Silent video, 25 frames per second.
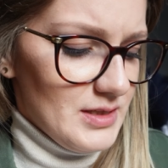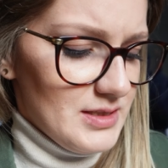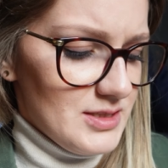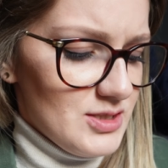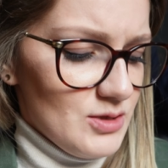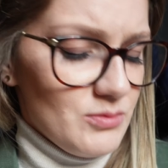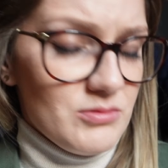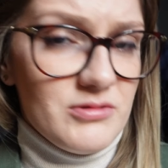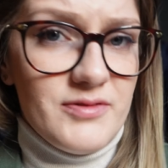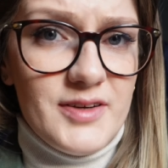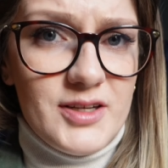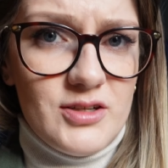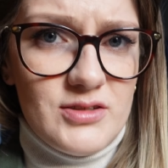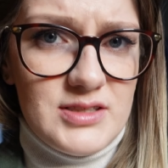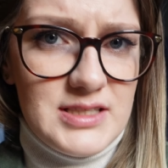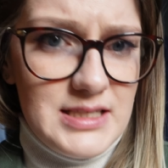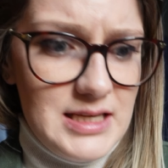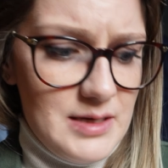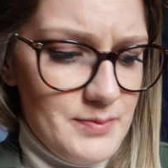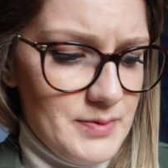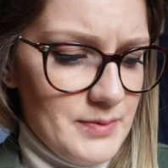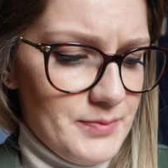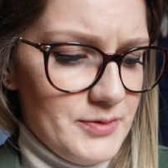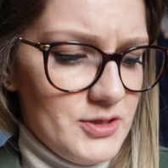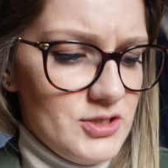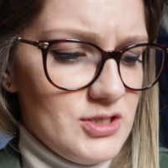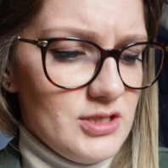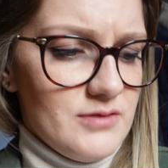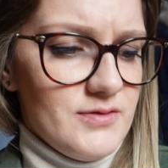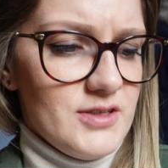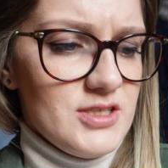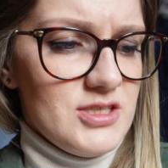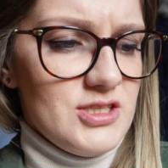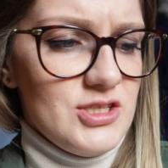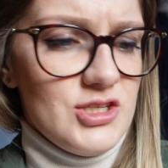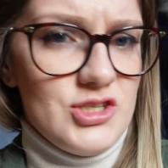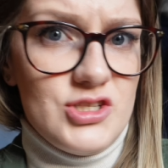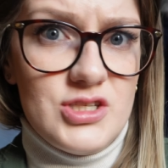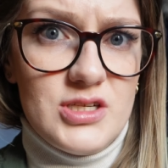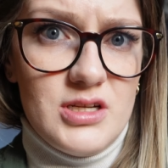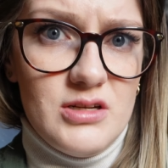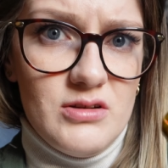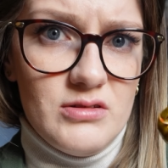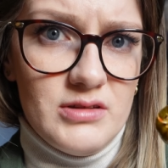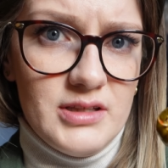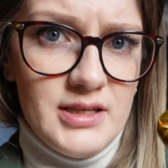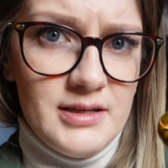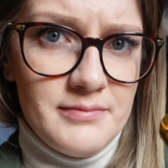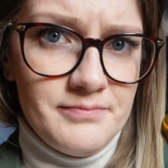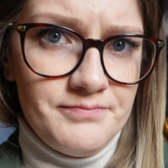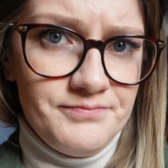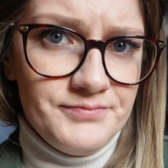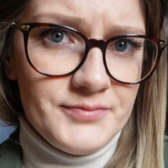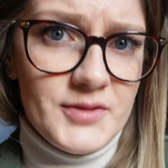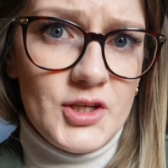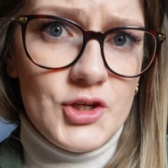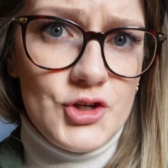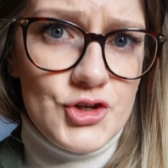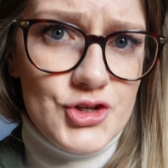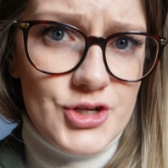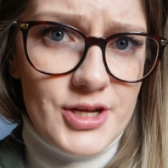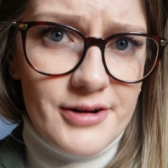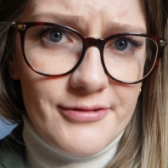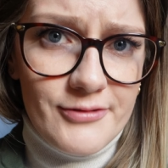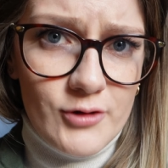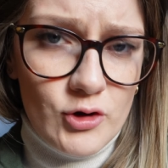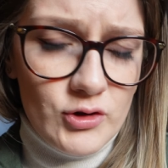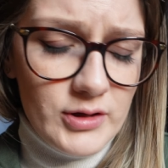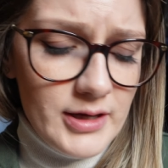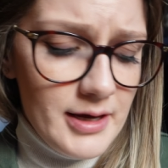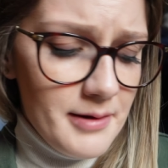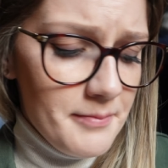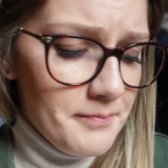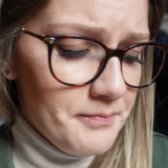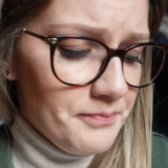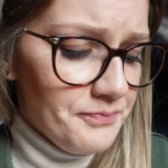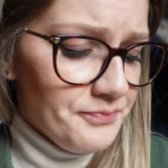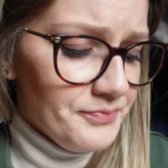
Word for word: są dwa rodzaje papryczek, właśnie zielona i czerwona.